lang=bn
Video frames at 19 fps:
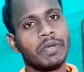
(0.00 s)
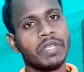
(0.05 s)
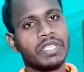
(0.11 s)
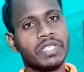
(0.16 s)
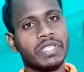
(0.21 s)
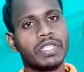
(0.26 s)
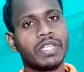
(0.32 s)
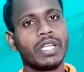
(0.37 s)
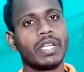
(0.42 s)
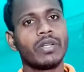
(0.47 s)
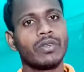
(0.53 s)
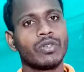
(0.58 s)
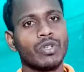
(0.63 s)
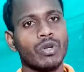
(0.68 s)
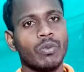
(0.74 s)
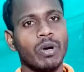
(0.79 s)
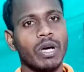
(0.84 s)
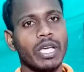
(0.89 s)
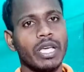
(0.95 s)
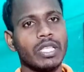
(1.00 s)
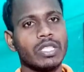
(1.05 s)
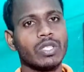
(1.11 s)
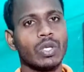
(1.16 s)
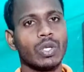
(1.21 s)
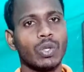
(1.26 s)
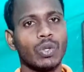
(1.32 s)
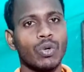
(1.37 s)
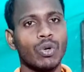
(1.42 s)
বৃষ্টির সময়ে
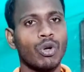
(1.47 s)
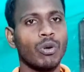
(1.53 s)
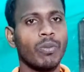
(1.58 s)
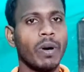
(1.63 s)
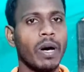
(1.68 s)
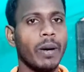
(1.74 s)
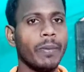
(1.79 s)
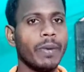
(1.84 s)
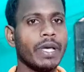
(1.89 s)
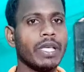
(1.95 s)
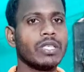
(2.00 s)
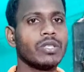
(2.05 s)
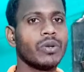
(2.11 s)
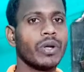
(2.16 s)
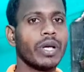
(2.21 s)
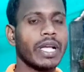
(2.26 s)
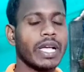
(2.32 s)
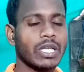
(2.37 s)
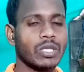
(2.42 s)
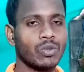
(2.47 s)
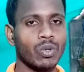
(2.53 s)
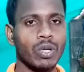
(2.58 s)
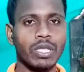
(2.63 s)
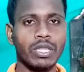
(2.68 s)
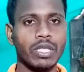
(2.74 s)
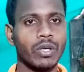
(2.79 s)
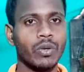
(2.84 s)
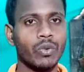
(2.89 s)
যেন কোনোভাবেই যেন
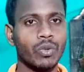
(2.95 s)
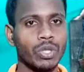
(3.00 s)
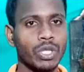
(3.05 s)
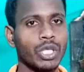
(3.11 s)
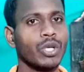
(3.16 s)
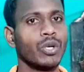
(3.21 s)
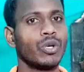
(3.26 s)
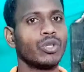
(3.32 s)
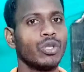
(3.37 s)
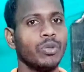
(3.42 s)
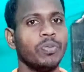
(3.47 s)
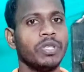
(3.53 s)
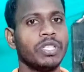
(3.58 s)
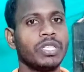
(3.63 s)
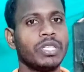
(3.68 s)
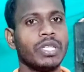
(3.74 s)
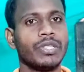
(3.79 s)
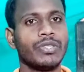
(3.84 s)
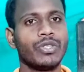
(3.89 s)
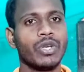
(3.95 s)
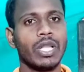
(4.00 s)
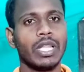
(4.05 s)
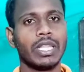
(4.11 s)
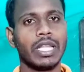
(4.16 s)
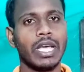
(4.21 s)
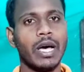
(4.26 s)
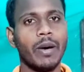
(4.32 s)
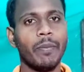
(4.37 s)
ক্যাচলাতে অতিরিক্ত বৃষ্টির
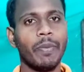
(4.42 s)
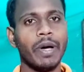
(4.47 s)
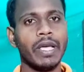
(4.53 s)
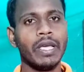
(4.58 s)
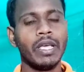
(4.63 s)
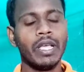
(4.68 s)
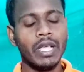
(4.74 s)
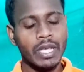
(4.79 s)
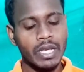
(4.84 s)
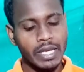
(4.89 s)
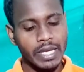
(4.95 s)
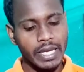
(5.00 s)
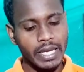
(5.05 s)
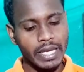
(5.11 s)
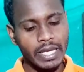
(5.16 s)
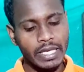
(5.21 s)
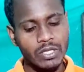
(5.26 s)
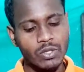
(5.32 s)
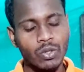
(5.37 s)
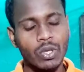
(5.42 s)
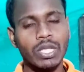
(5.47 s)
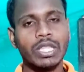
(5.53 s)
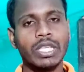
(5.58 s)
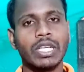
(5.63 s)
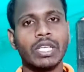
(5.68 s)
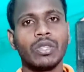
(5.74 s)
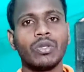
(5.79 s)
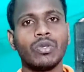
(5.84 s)
জল না পায় এই
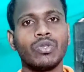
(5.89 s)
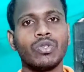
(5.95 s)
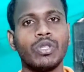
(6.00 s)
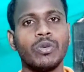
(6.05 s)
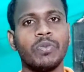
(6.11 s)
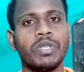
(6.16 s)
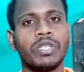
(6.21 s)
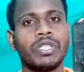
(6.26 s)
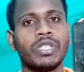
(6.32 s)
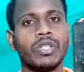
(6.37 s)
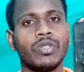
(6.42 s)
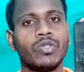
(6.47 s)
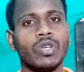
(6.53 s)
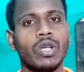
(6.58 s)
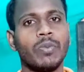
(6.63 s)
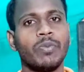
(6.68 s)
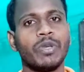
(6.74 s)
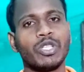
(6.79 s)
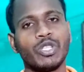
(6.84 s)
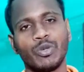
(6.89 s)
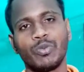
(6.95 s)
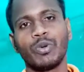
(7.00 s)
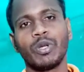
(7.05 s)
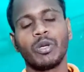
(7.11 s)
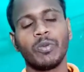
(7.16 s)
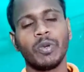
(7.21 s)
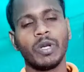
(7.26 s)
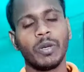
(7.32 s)
ক্যাচলাতে কিন্তু যদি বৃষ্টির জল বেশি
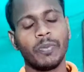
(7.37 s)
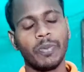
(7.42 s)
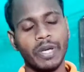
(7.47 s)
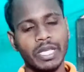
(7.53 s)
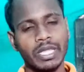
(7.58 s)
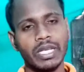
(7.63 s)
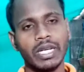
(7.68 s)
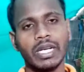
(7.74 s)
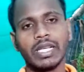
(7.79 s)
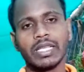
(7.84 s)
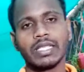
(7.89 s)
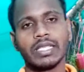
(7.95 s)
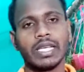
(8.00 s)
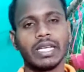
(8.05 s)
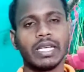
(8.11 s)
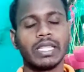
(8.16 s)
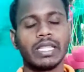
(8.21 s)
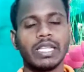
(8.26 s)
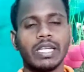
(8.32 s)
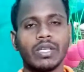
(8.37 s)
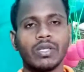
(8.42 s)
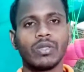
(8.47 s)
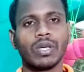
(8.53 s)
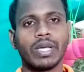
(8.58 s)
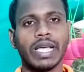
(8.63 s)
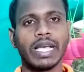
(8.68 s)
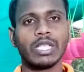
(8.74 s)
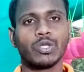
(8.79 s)
পরিমাণে পেয়ে থাকে সেক্ষেত্রে
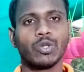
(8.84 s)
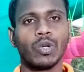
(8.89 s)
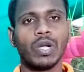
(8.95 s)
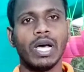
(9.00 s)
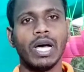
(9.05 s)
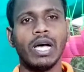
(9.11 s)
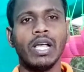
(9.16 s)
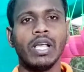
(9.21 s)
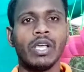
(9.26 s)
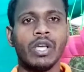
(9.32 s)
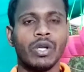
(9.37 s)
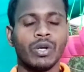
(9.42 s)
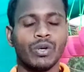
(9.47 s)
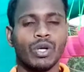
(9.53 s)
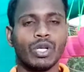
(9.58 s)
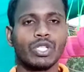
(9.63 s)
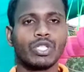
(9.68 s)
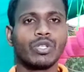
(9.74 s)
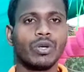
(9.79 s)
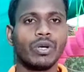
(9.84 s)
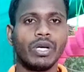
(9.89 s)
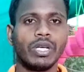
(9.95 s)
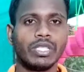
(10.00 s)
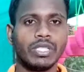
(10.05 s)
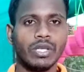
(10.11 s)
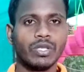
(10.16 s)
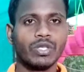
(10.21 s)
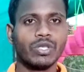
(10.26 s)
কিন্তু ক্যাচলা নষ্ট
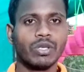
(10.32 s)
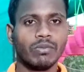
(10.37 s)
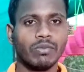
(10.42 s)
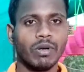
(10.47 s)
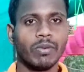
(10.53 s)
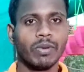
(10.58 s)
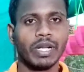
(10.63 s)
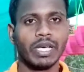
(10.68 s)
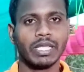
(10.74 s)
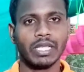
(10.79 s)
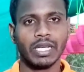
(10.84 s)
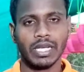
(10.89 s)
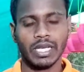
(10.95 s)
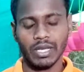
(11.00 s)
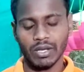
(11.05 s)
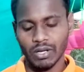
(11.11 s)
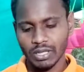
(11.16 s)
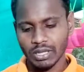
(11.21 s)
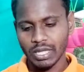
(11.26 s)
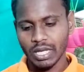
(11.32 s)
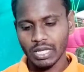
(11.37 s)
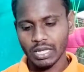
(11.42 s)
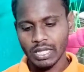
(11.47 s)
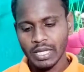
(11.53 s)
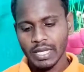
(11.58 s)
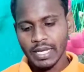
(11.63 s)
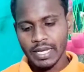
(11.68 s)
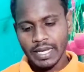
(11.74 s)
হয়ে যাওয়ার সম্ভাবনা থাকে অর্থাৎ